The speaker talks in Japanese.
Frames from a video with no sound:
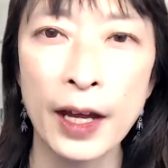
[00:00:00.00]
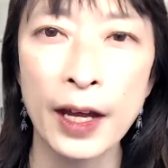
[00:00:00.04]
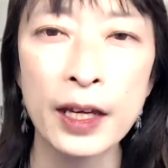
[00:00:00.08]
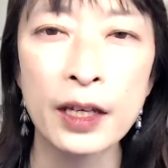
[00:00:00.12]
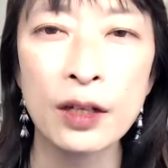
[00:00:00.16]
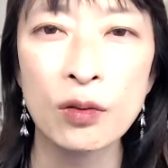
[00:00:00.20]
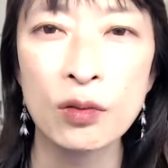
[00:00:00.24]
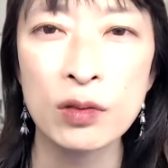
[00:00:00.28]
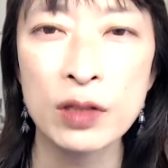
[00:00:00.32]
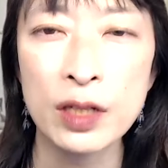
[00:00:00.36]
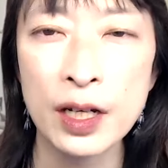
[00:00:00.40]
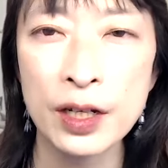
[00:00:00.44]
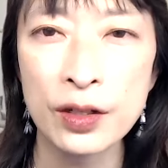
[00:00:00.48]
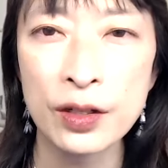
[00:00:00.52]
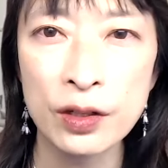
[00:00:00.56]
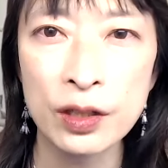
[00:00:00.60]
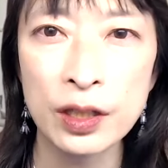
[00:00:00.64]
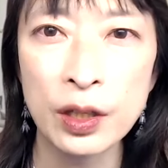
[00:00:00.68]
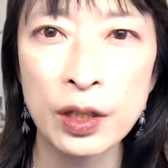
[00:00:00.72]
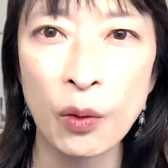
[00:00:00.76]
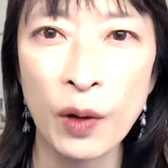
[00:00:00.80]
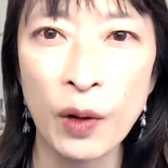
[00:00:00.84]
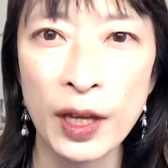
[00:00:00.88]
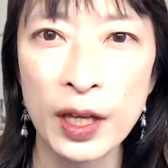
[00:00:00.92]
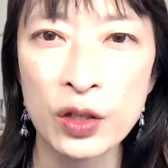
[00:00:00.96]
はい、こちらにつ
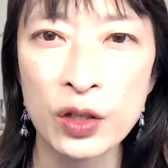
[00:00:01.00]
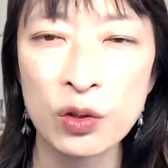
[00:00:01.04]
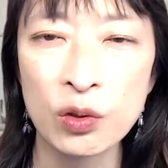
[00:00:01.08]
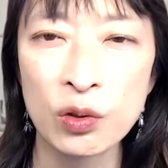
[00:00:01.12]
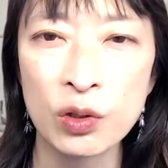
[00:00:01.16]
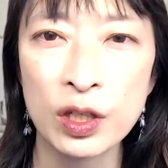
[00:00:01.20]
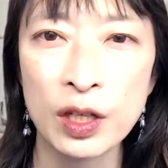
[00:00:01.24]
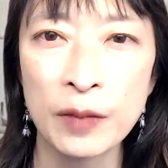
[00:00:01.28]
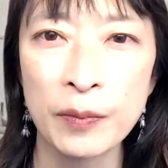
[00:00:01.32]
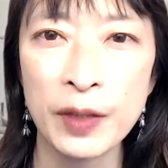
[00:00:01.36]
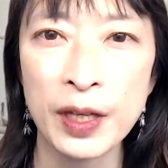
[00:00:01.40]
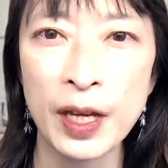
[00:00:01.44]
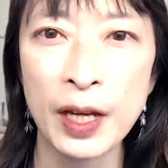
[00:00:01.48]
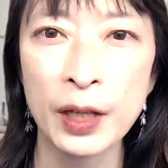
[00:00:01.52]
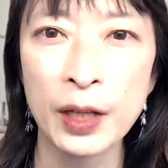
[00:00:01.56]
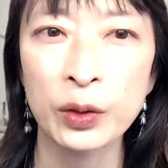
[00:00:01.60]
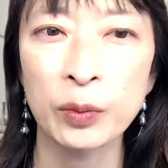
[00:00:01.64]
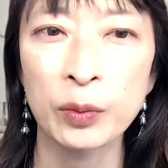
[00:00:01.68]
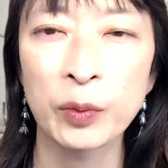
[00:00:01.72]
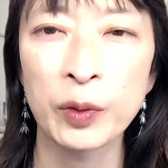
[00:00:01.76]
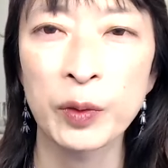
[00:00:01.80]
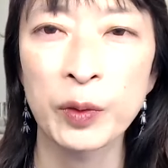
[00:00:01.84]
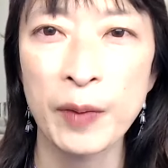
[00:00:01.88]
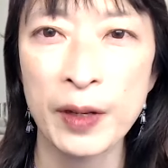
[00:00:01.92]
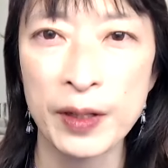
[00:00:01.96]
いてお話をしてみたい
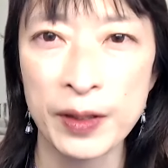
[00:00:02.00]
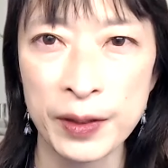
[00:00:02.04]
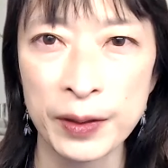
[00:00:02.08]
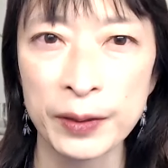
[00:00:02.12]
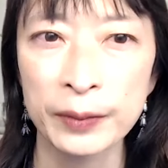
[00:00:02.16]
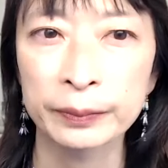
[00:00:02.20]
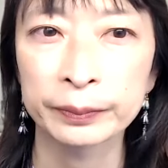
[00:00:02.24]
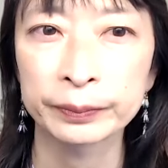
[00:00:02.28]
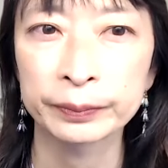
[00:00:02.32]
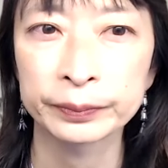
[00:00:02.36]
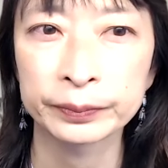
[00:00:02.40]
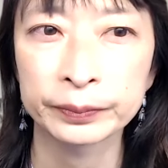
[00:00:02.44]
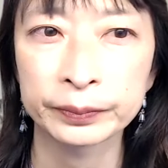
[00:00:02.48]
と思います。